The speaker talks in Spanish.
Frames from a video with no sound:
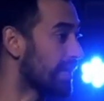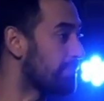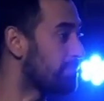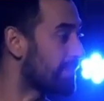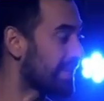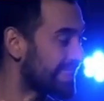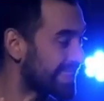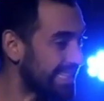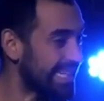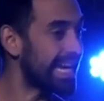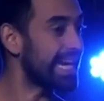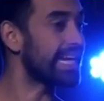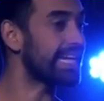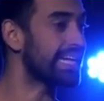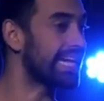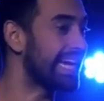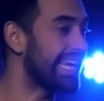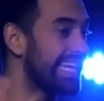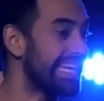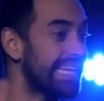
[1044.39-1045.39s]
el
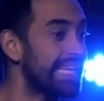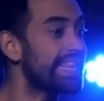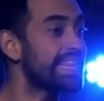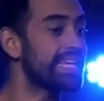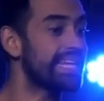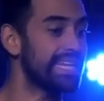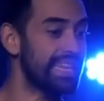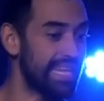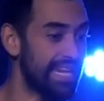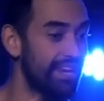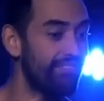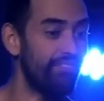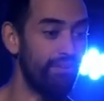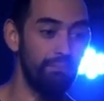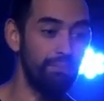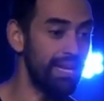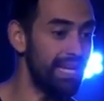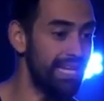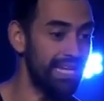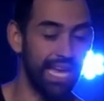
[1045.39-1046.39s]
patriarca, el líder de la
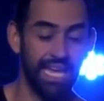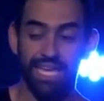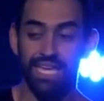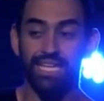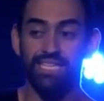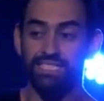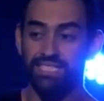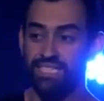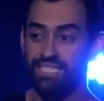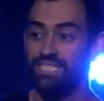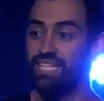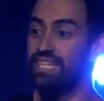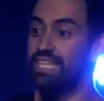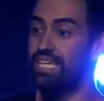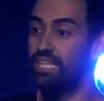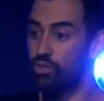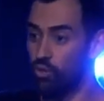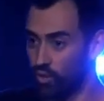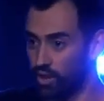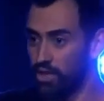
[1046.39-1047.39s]
familia, y él está
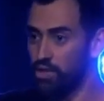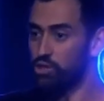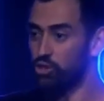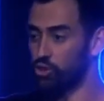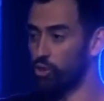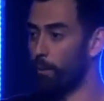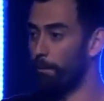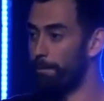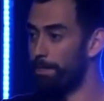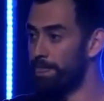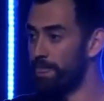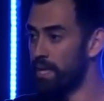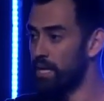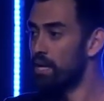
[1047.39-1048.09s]
cediendo eso.